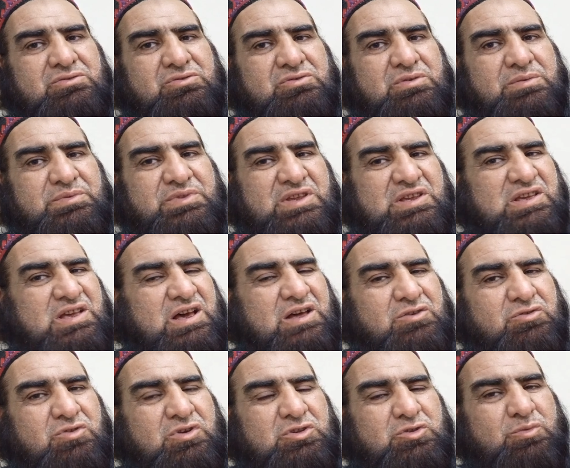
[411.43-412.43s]
जब तैयार
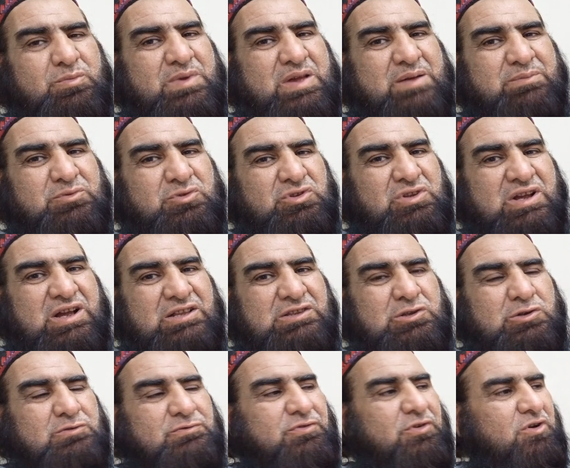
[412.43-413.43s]
होगा तो मैं आपको
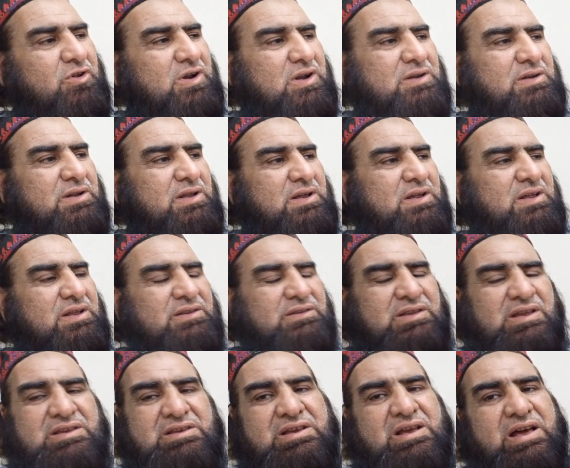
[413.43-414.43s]
दिखाता हूँ फ़ौर
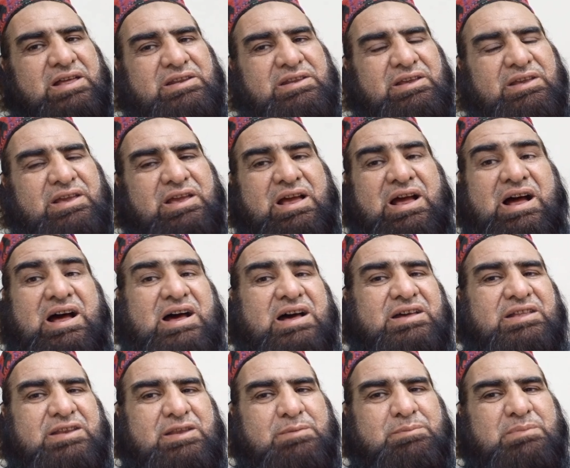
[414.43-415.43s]
तैयारी के
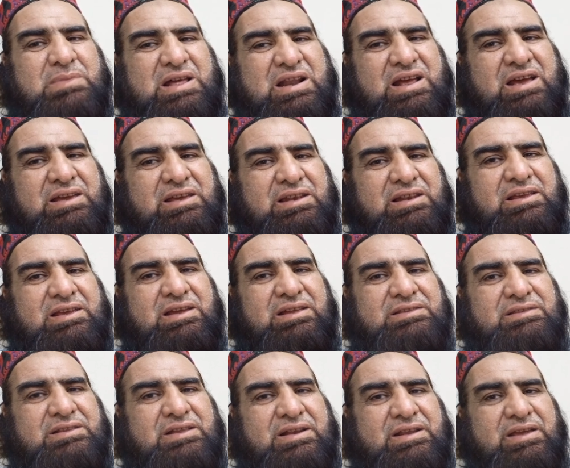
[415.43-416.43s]
आखिरी मराहल के
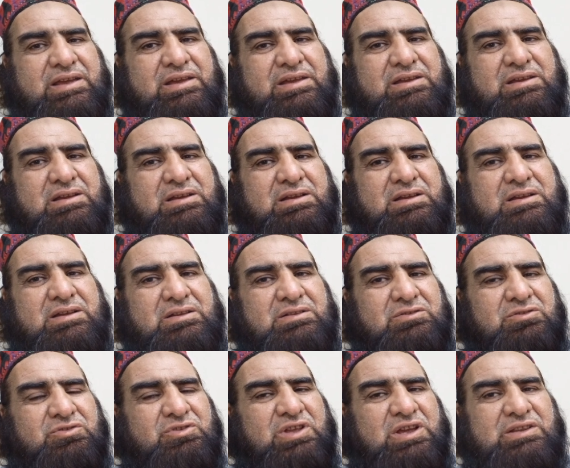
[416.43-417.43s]
अंदर है
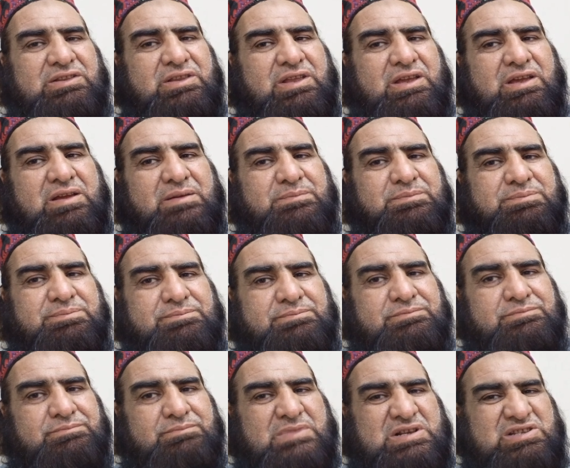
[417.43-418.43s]
तो देखते हैं
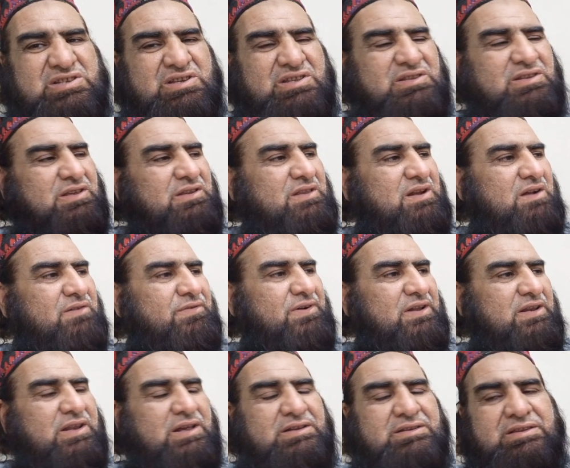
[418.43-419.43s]
अब मज़ीद कितना
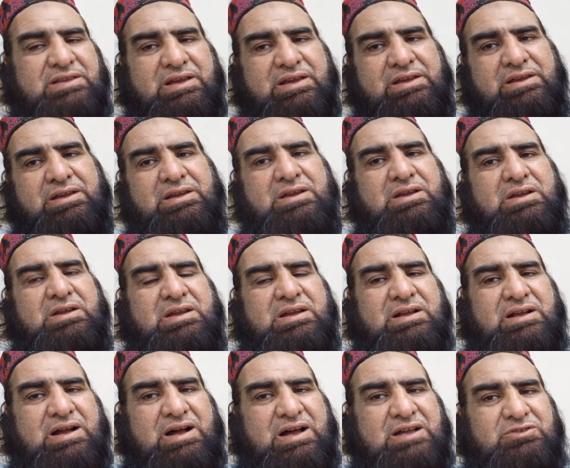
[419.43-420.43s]
वक्त लगता है
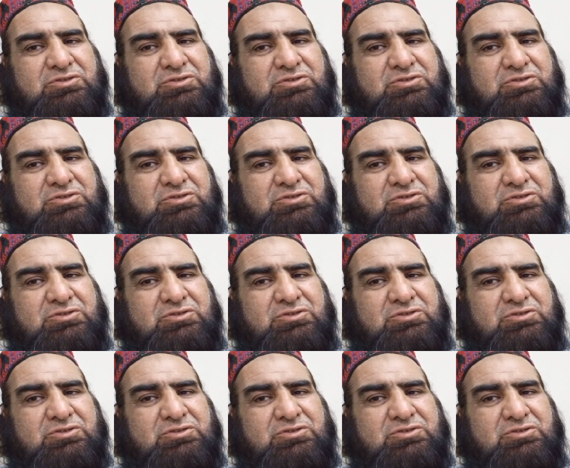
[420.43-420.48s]
कहा